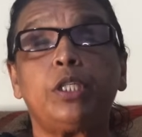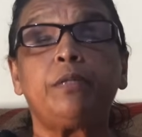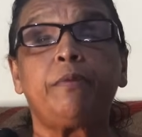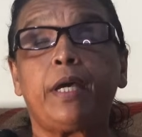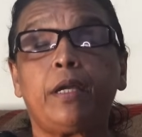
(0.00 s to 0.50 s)

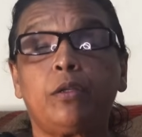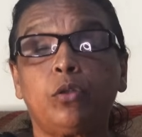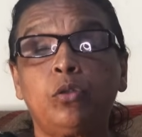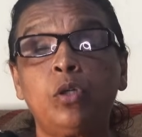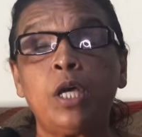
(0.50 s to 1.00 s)
y
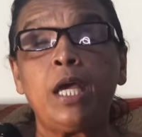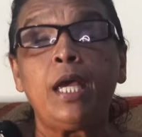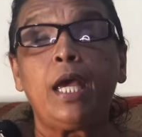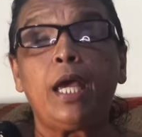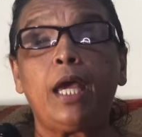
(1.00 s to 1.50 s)
vernos.
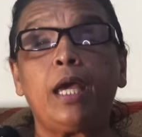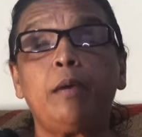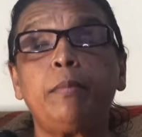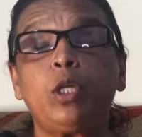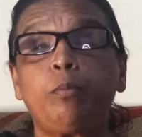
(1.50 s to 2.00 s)

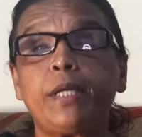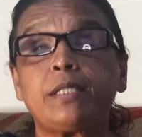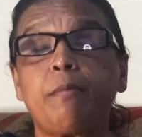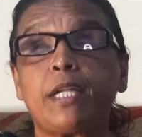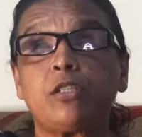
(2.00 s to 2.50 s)
Eh, mi nombre
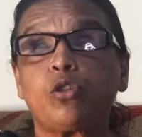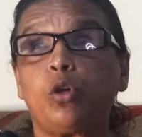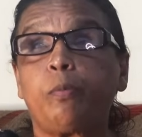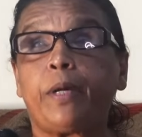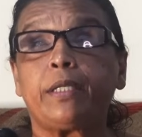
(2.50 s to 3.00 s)
es
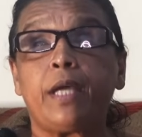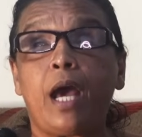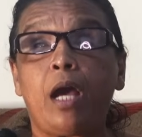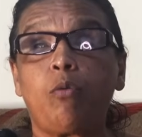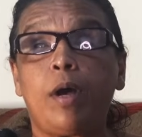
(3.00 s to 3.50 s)
Marisol
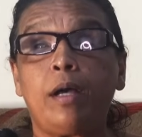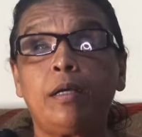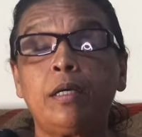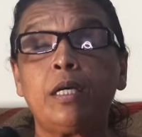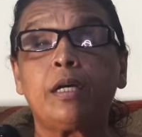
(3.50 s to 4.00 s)
Paniagua,
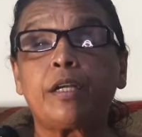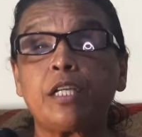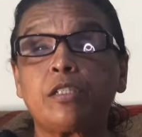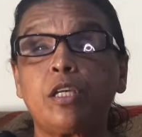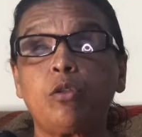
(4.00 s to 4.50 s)

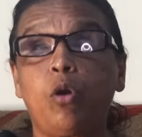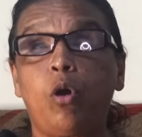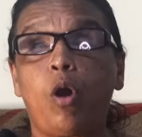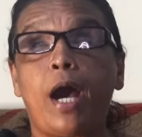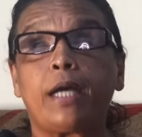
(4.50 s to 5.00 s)

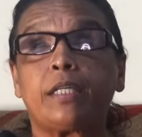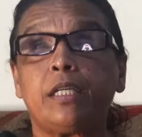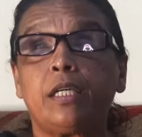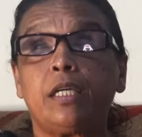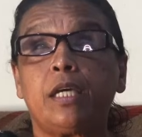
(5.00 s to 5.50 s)
resido
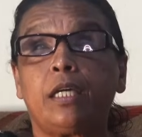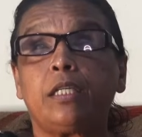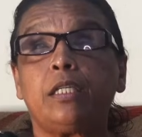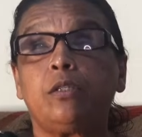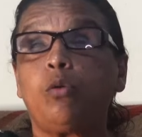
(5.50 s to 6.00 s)
aquí
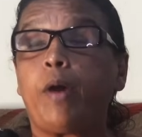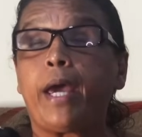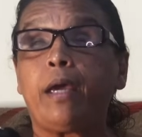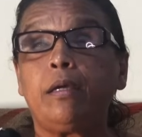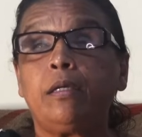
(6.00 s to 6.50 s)
en
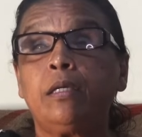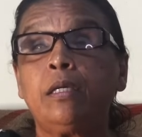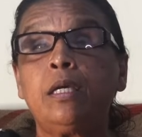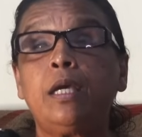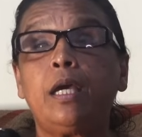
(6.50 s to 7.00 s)
Higüey,
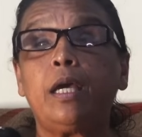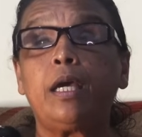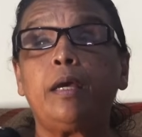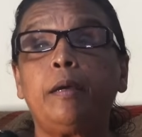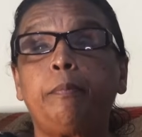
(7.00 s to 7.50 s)

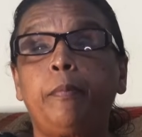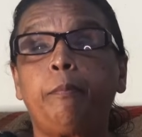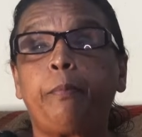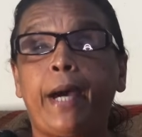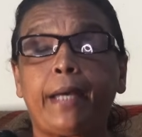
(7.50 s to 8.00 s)
eh,
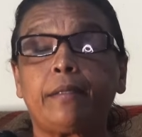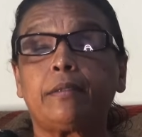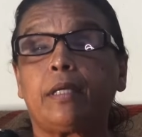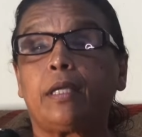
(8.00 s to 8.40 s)
parte